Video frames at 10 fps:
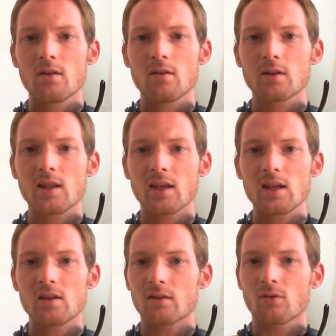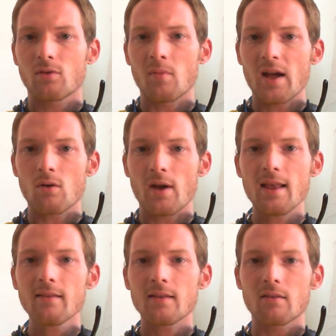Gerät, also vom
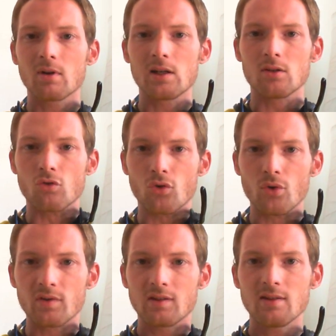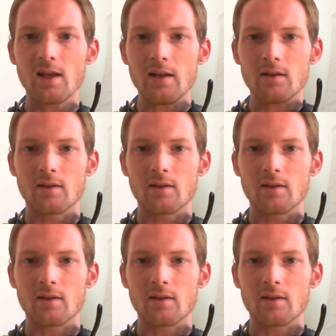iOS, ist wirklich ein schönes Design.